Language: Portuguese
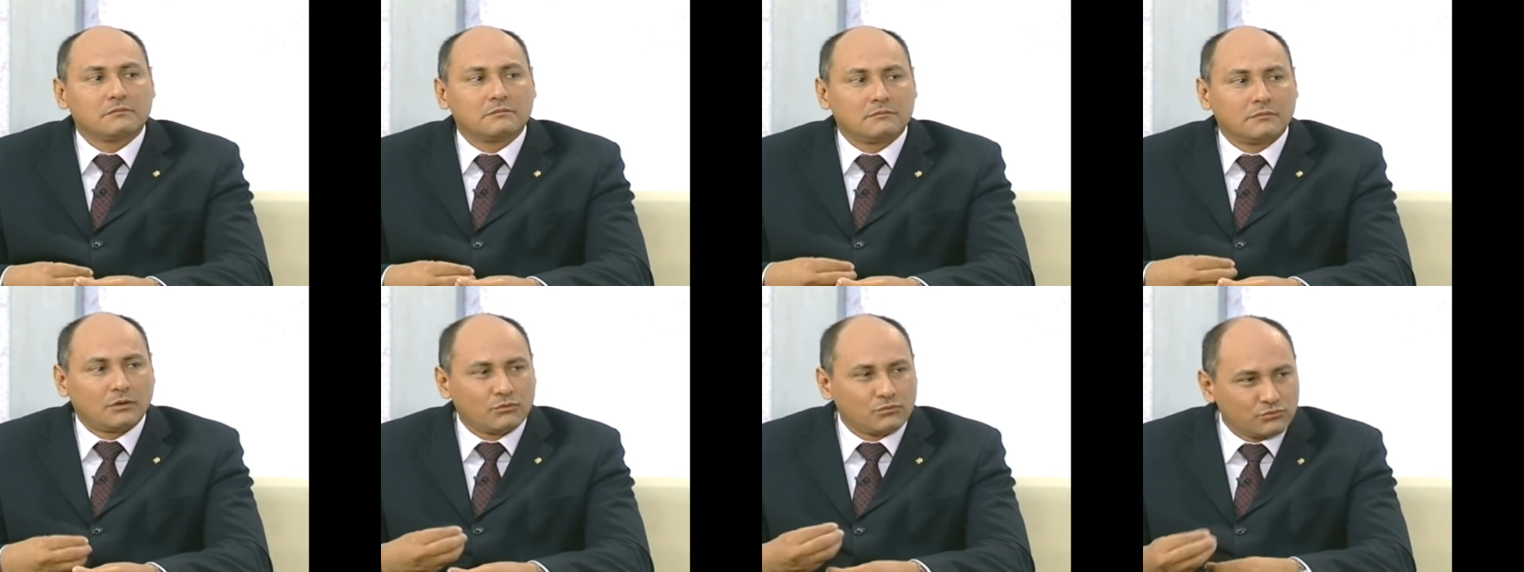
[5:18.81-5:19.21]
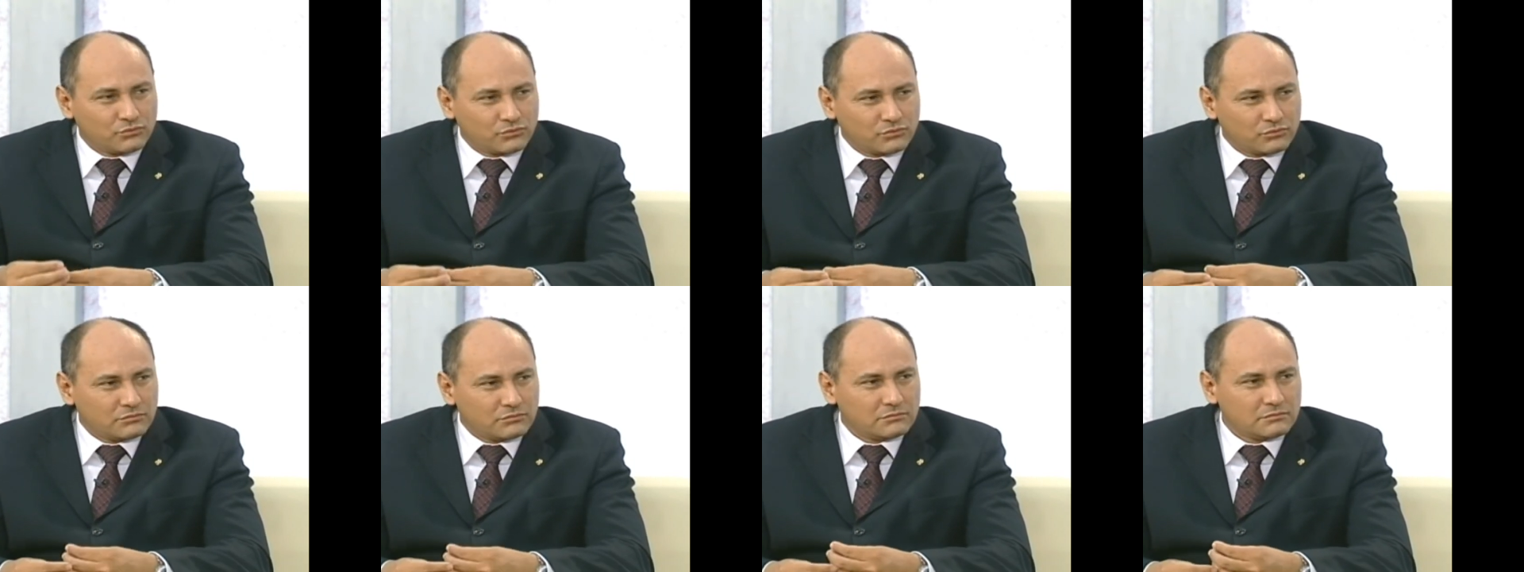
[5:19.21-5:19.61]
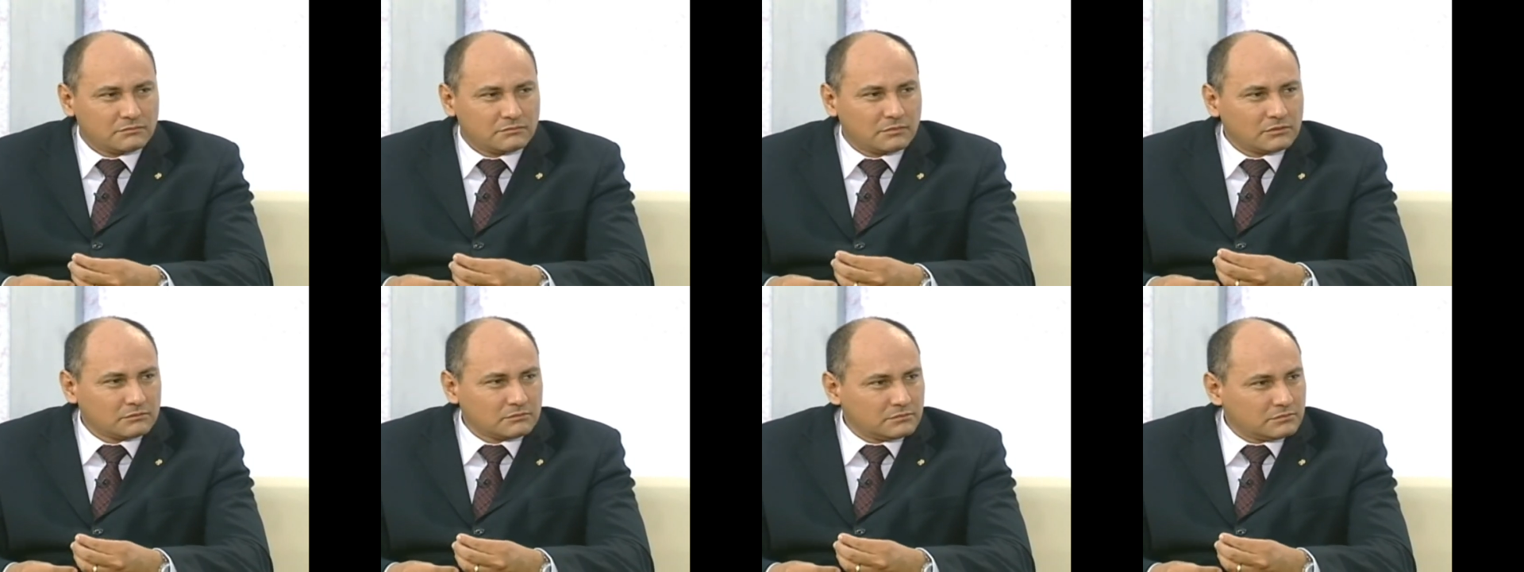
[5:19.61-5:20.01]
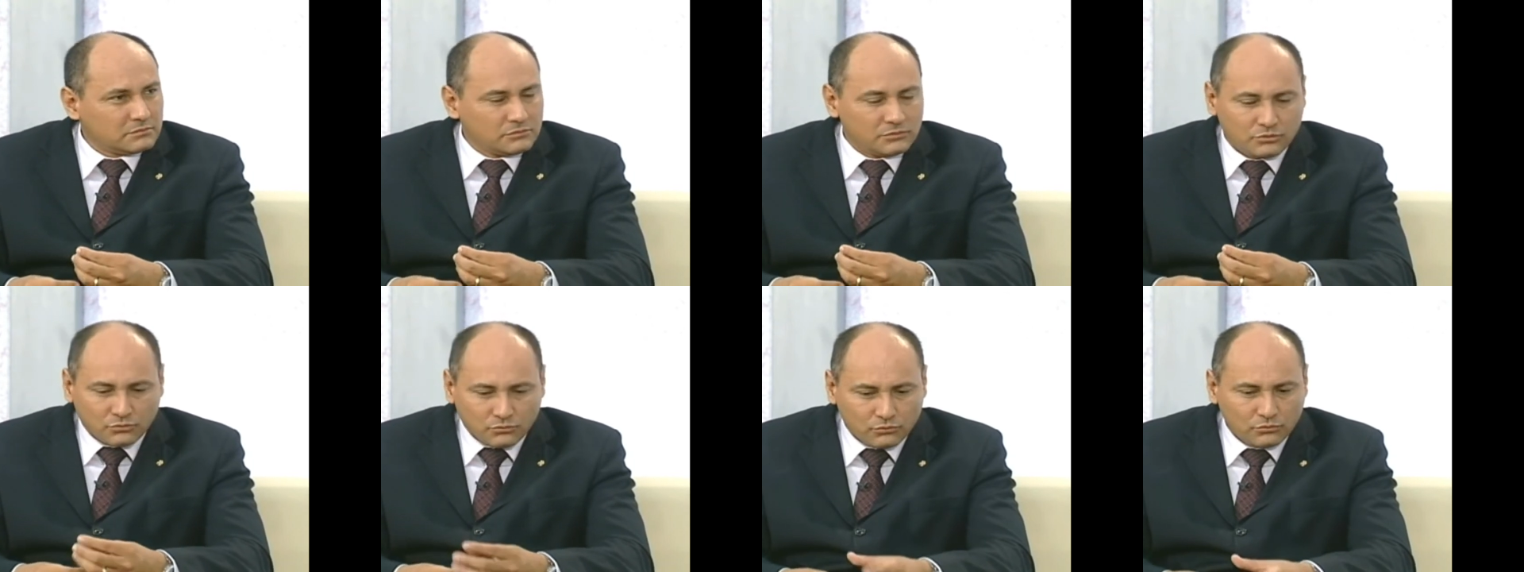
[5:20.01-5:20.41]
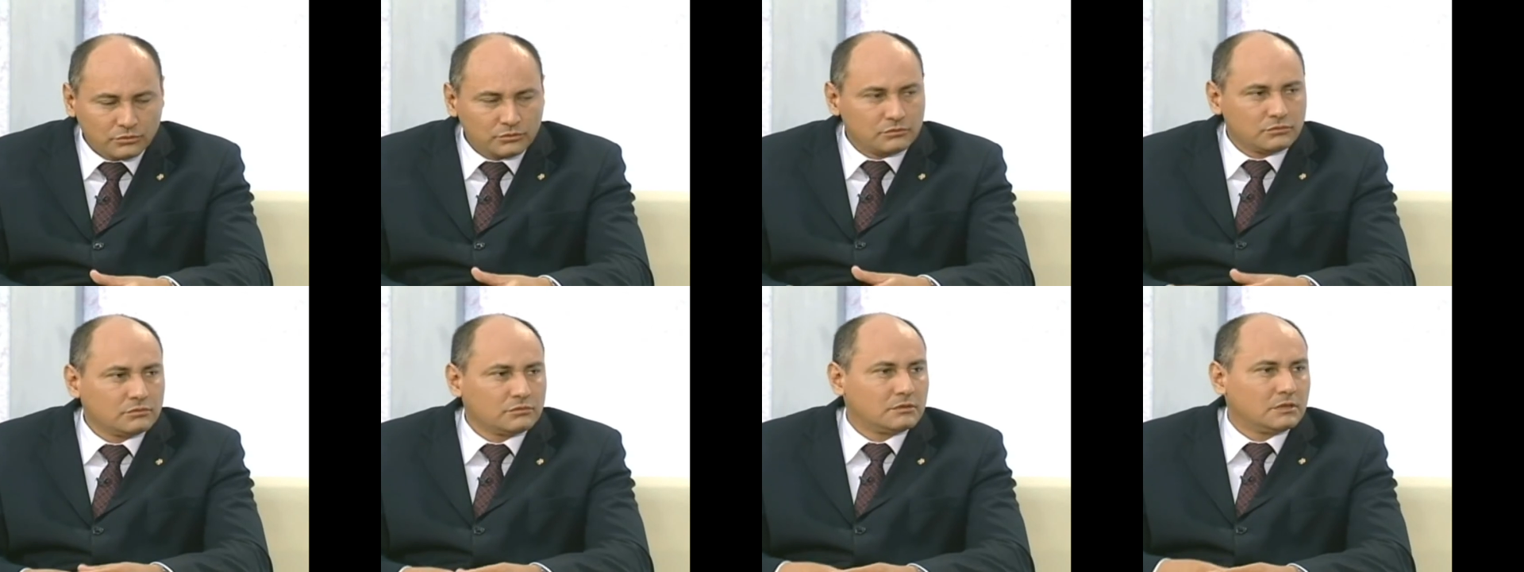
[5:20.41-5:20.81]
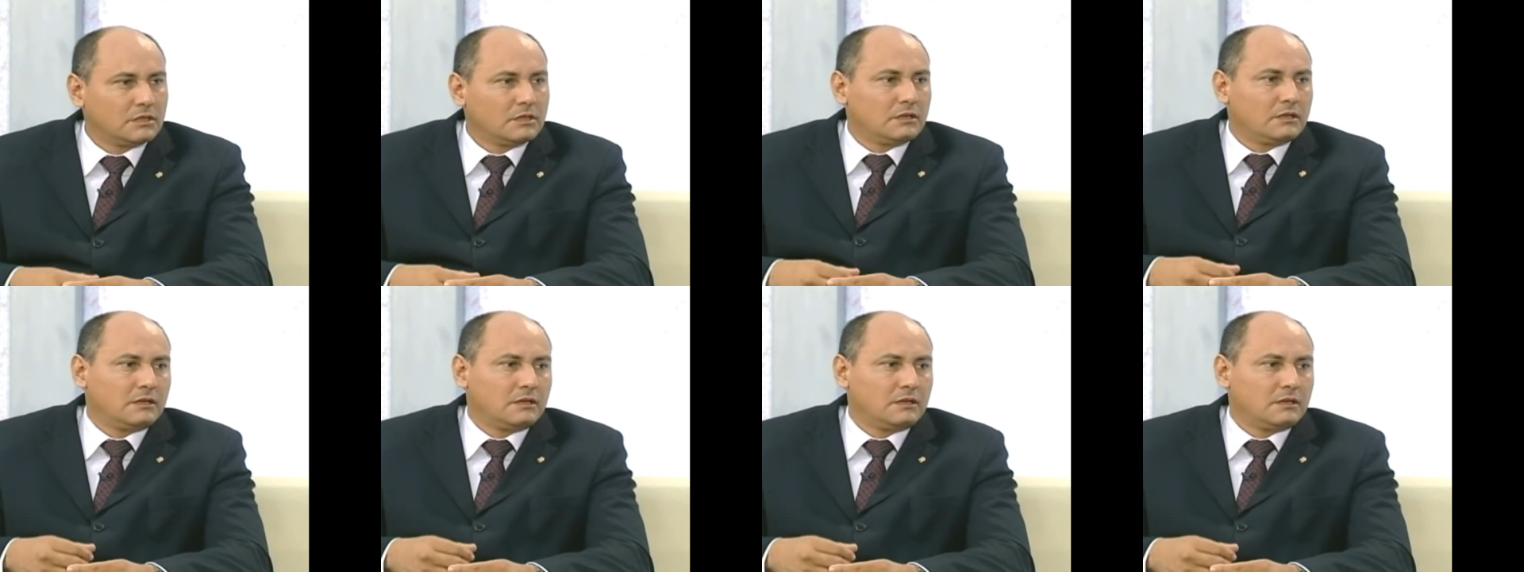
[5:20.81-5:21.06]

mau uso, mau descuido,